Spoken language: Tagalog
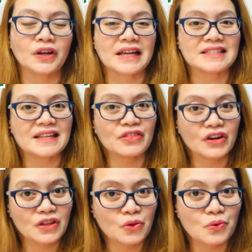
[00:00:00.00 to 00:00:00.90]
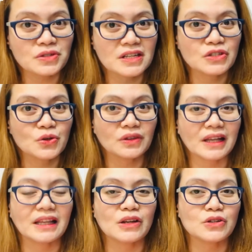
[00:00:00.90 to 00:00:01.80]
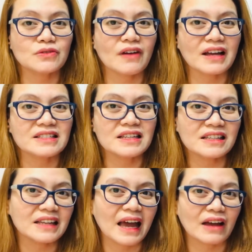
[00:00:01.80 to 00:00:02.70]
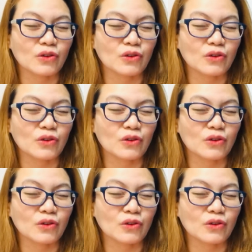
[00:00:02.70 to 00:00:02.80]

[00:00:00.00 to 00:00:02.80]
less than 3 doses yung tetanus vaccine niya,